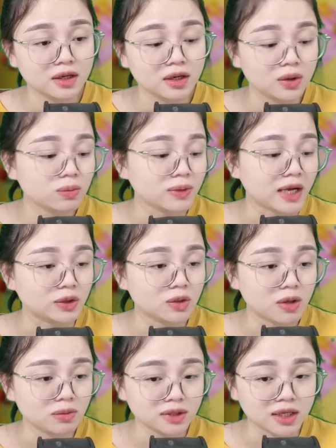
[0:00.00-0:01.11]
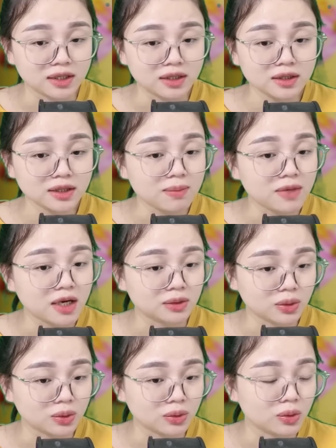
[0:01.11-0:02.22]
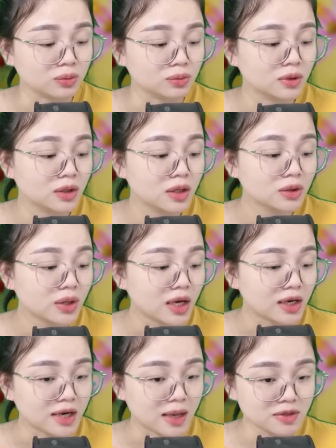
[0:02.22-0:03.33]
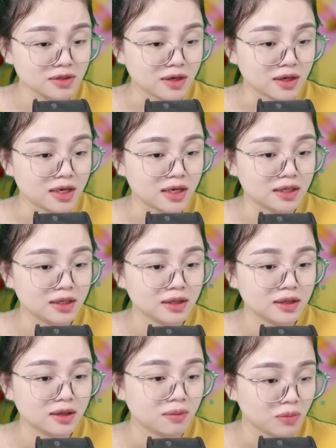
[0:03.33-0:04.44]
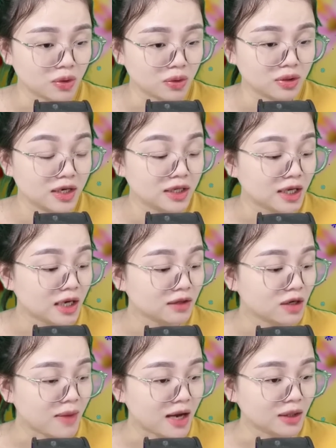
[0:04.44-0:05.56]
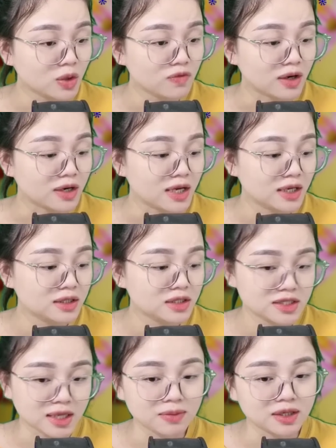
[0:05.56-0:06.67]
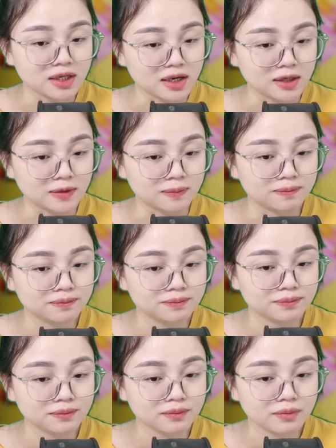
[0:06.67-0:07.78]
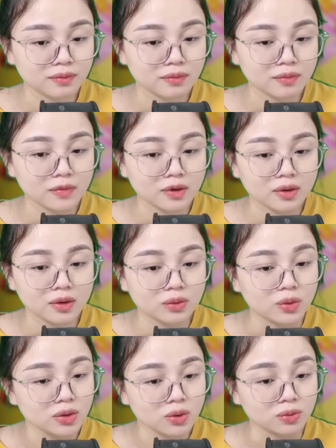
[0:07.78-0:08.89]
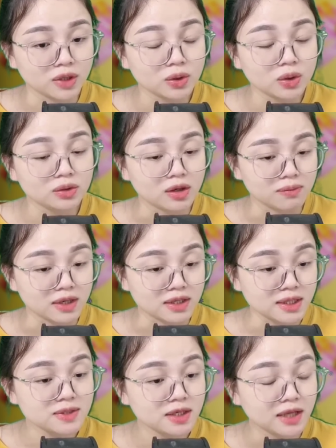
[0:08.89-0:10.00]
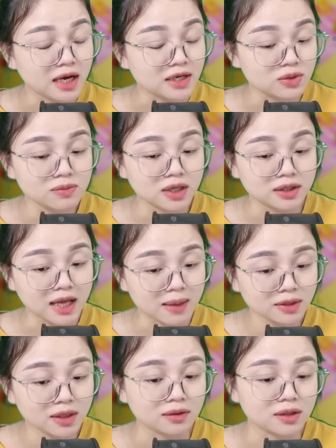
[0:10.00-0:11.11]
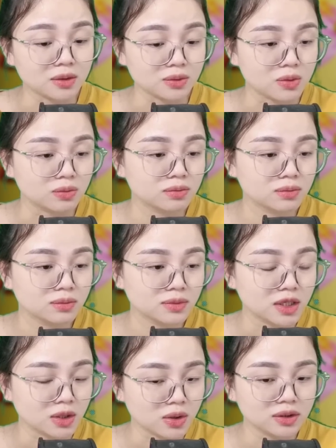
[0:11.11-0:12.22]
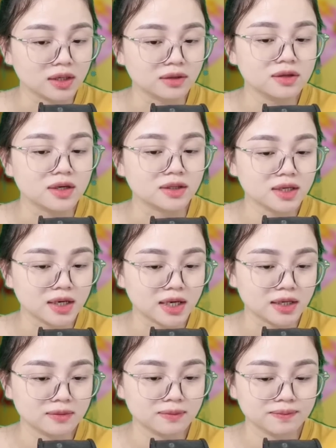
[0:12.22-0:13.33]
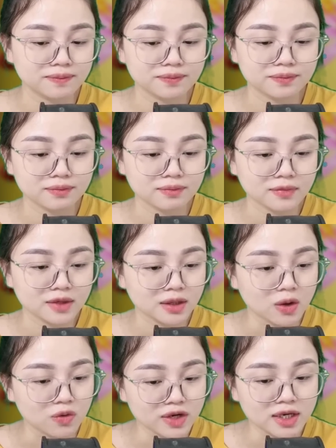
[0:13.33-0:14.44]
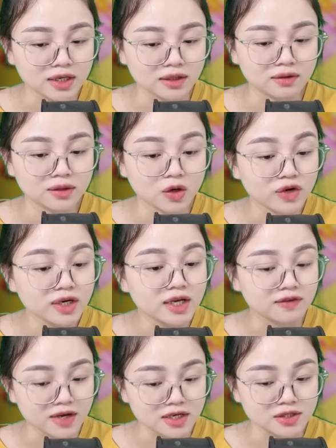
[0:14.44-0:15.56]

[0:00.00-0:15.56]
Lúc này tôi bỗng thấy căm hận tột cùng. Tôi hận đám người ở đây. Một thì hận người bán tôi vào đây trăm nghìn lần. Cuối cùng khi tôi tưởng mình sắp rơi thẳng xuống mười tám tầng địa ngục, thì có tiếng người cất lên: cậu Vĩ Đình, cậu Vĩ Đình về